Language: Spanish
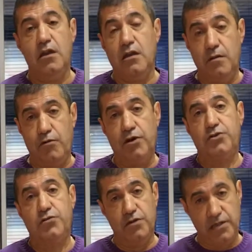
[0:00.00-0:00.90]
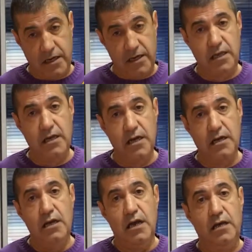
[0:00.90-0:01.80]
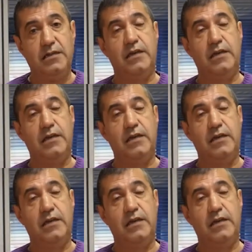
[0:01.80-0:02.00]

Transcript: Y por eso nuestra crítica a este